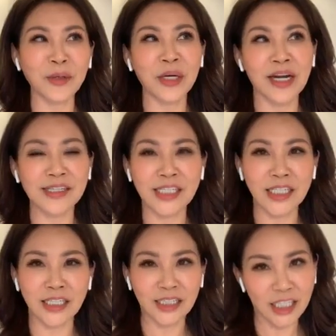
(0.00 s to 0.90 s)
会让这
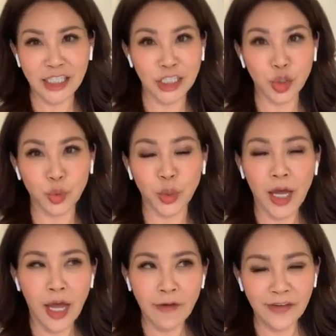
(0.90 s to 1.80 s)
里的地基主
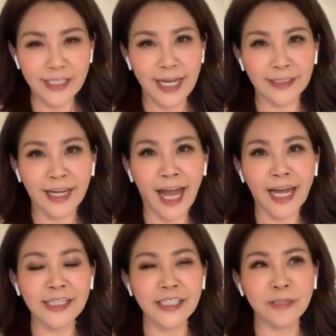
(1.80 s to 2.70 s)
非常的
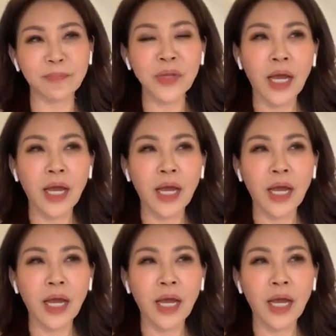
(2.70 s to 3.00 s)
开心。